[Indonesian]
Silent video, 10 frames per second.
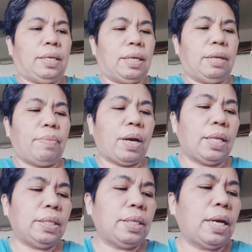jadi
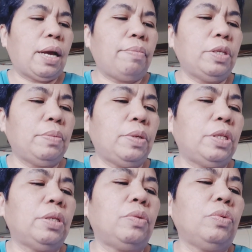makan siang kami
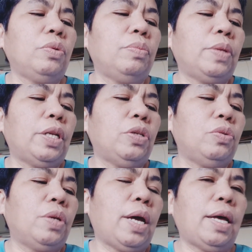seperti itu sup tadi
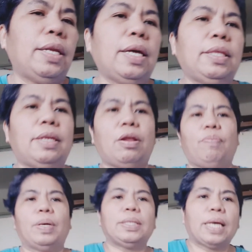sudah ada tidak
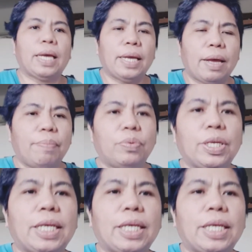lupa saya punya